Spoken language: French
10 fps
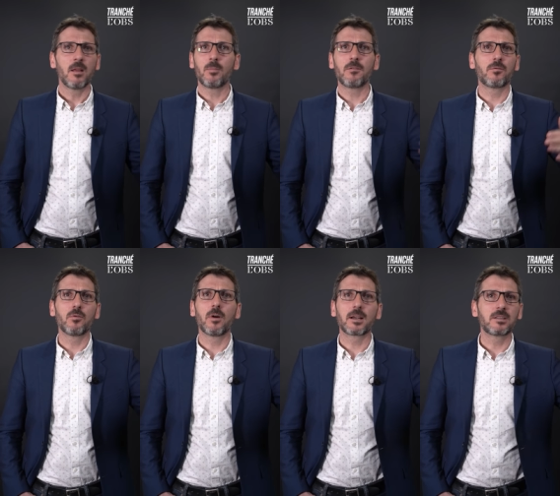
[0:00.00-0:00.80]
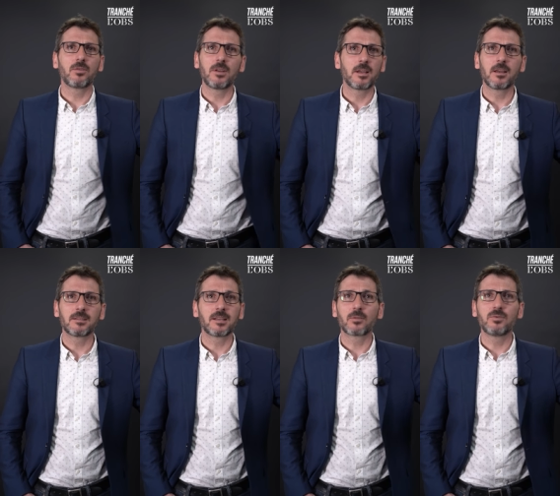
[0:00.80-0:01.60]
mais il faut actionner
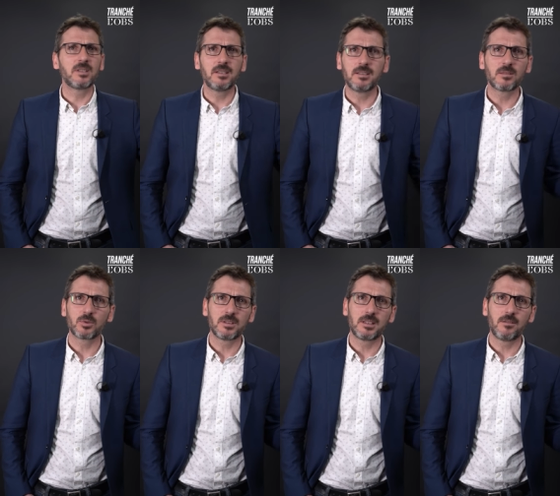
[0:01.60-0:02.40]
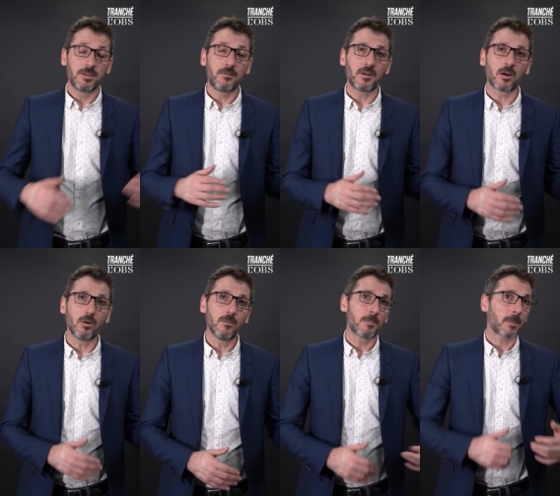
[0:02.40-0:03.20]
5 ou 6 dispositifs
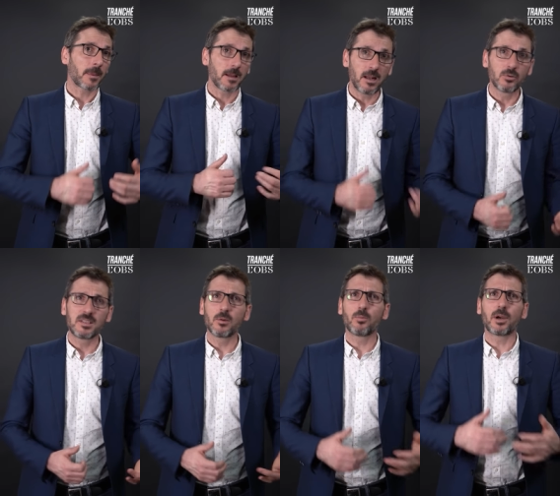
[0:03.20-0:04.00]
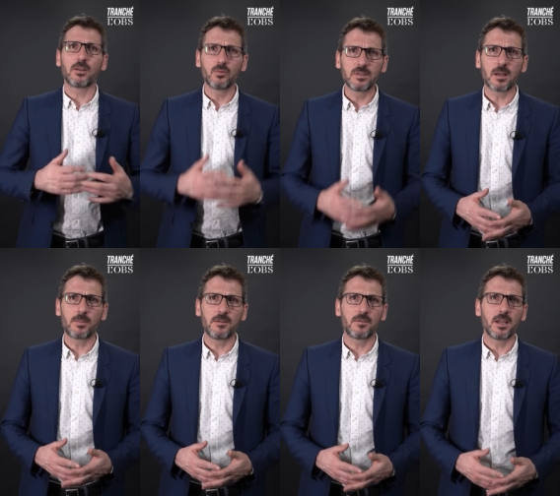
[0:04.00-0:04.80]
différents là aussi, on pourrait tout
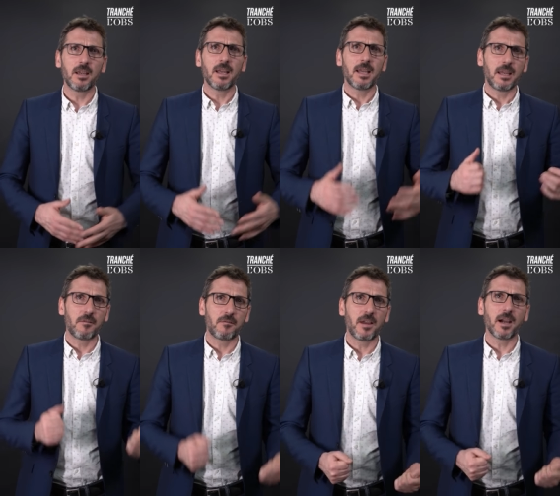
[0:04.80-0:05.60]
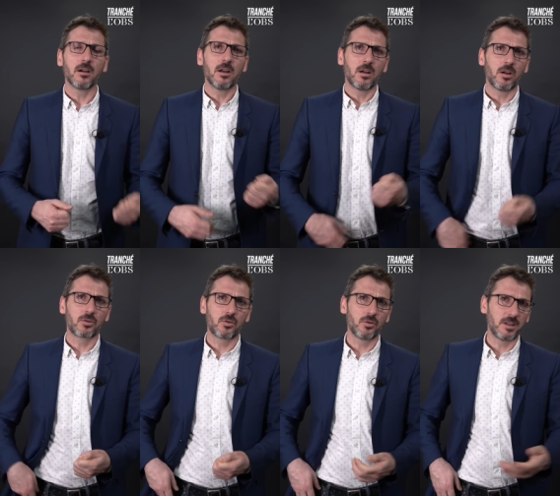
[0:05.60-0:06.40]
simplifier et faire euh,
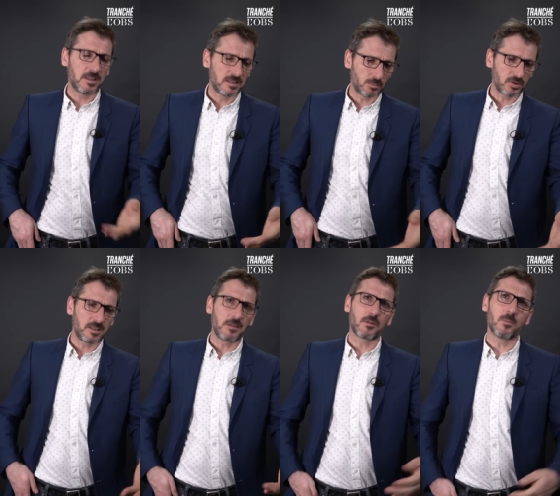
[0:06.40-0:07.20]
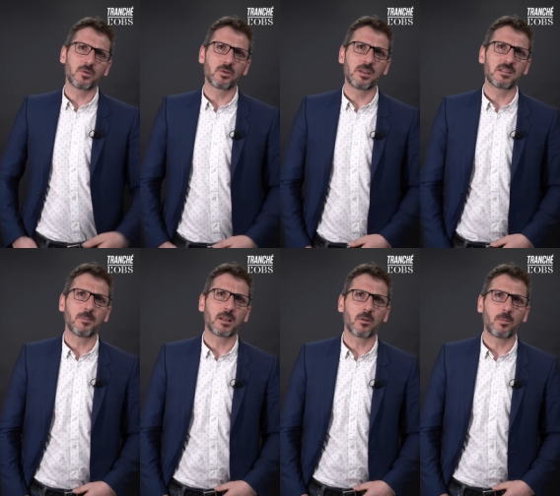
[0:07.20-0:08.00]
que des dispositifs comme ceux qui se
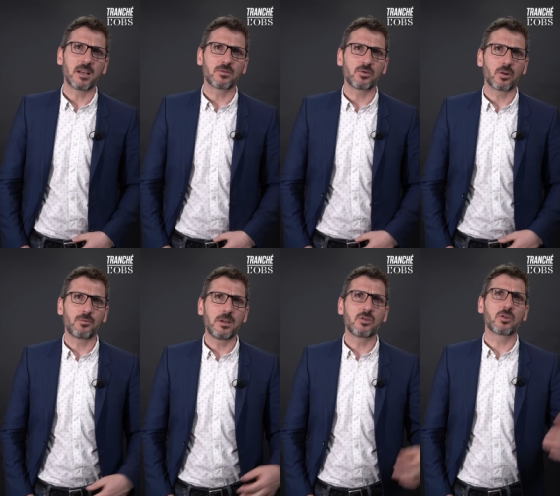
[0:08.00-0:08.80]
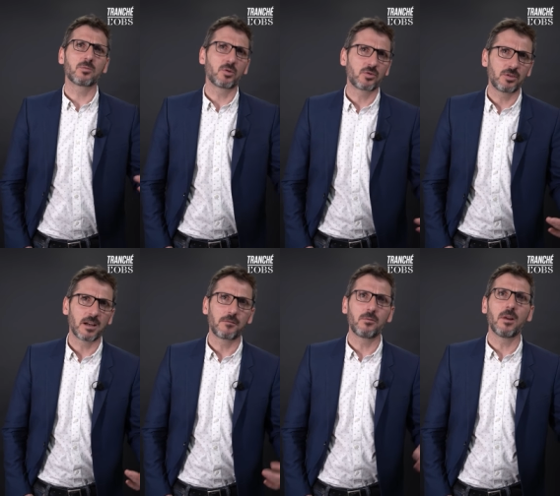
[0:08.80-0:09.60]
mettent en place aujourd'hui, changement de
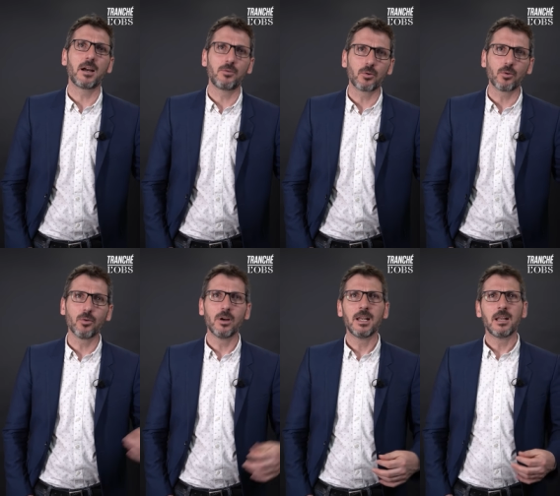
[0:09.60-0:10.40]
chaudière fuel à 1 euro,